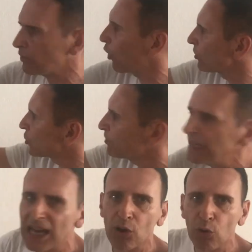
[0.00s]
noch einen
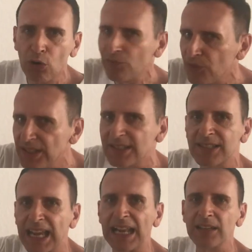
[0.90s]
Spieler geholt für
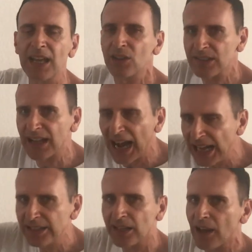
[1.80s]
dieses Geld, das
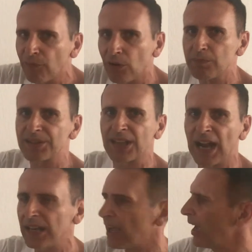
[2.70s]
Gehalt dann davon
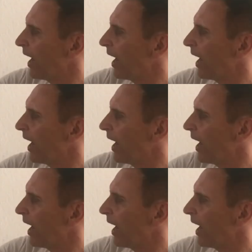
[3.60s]
bezahlt,